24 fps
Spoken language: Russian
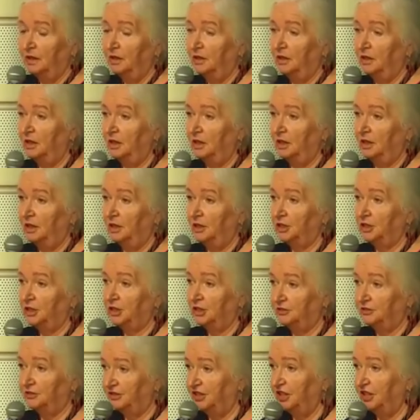или
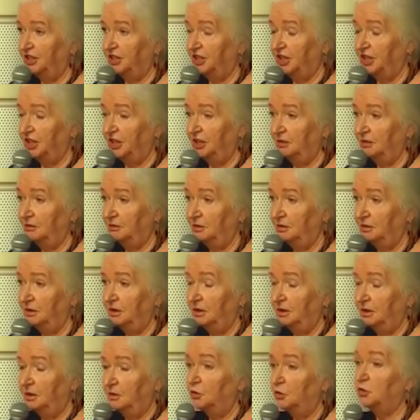шизофрения,
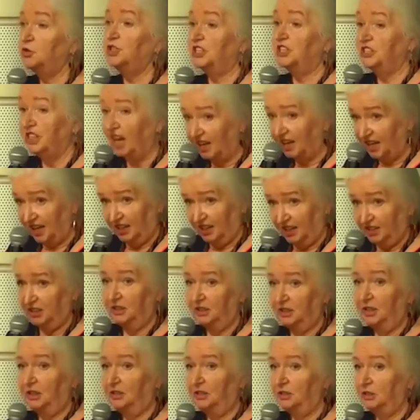уже
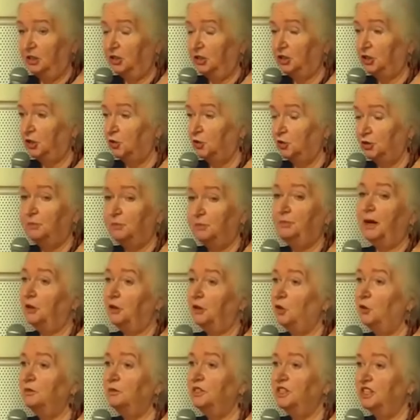доказано это, что у них
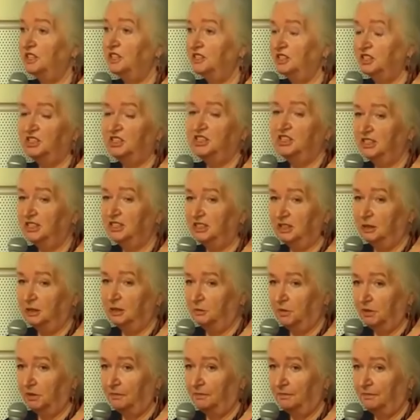поломаны эти
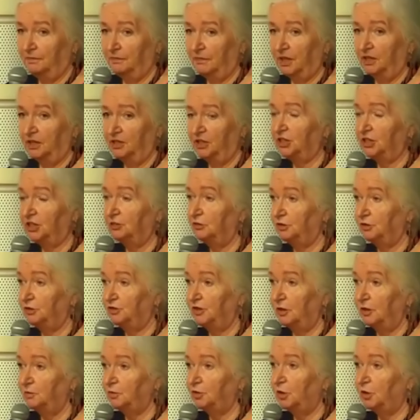системы. Они живут в
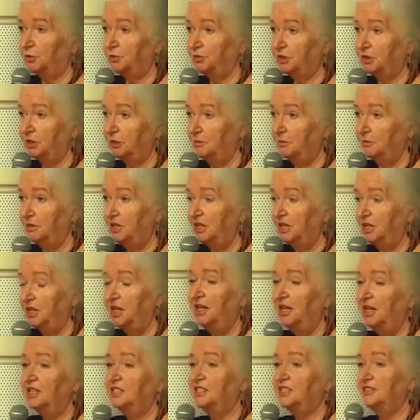своем собственном мире,
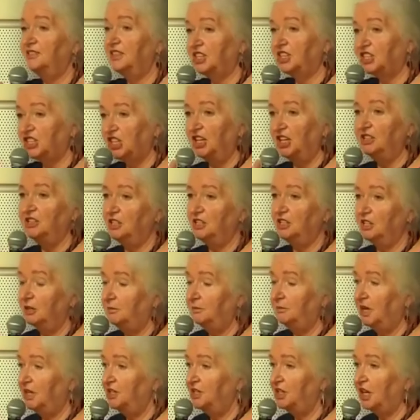совершенно не
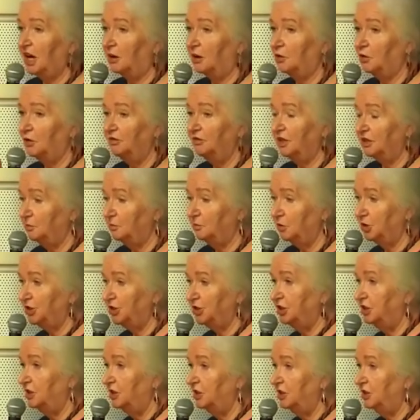имея никакой
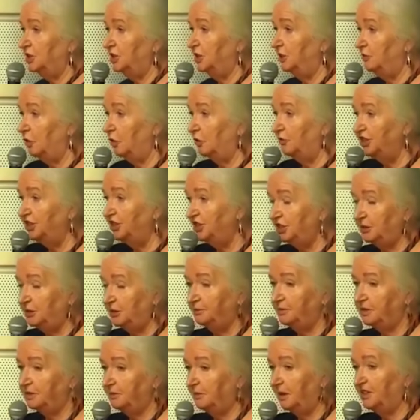возможности из него выйти и
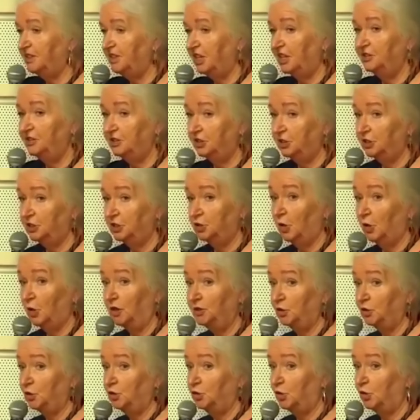посмотреть на
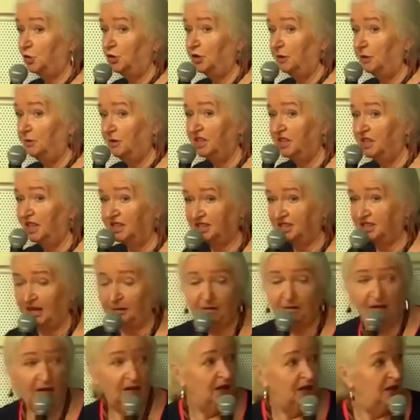ситуацию другими
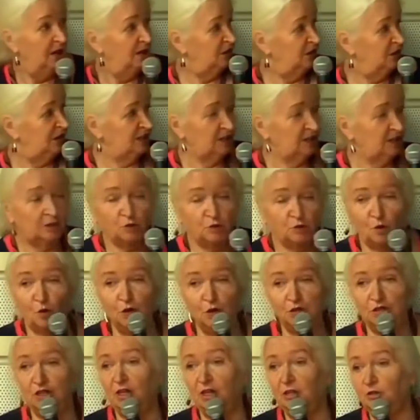глазами. Вот этот
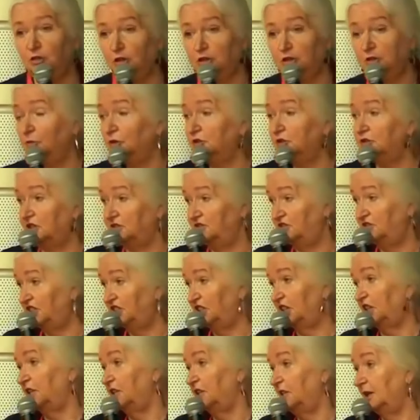кот, который смотрит в
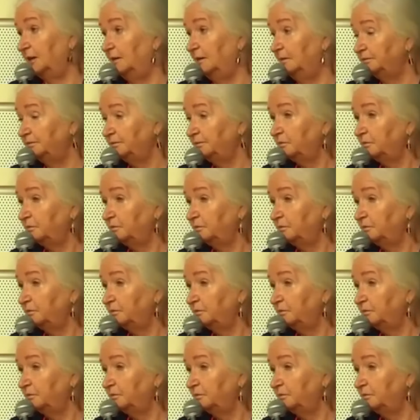зеркало,